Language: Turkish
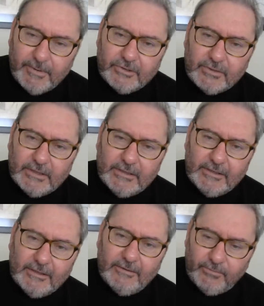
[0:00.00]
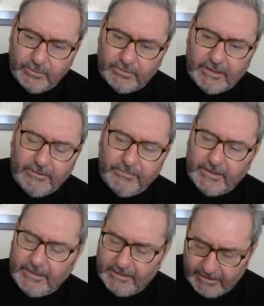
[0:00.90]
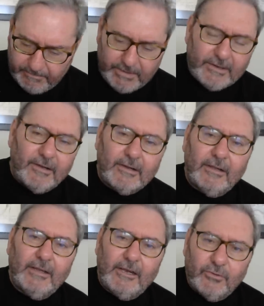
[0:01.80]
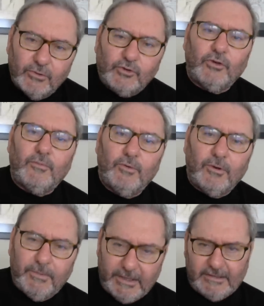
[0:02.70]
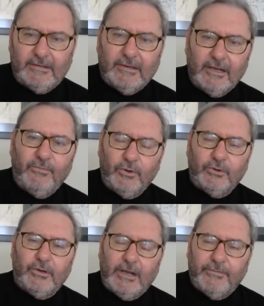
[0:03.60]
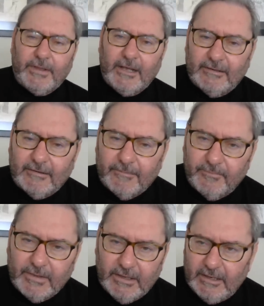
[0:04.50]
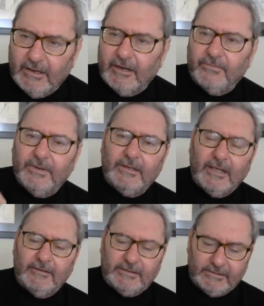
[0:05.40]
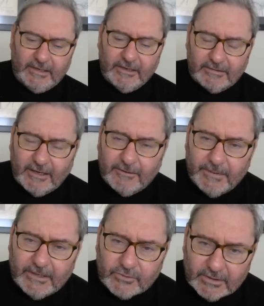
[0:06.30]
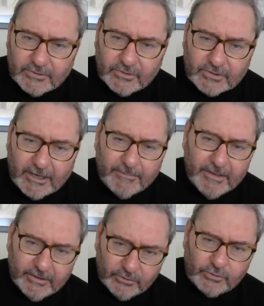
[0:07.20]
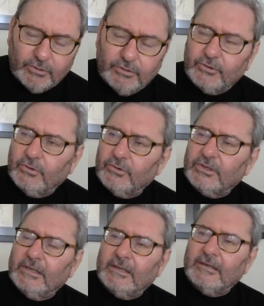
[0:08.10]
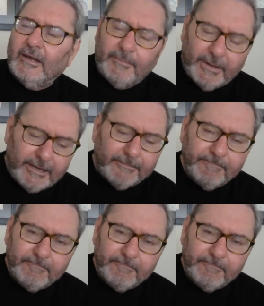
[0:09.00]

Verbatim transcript: Başkanı'nın fotoğraflarında PKK'lılar gözükmüyor. Bir iki tane fotoğraf geldi. İ harfinden size aktarmaya çalışacağım sol üst köşedeki ama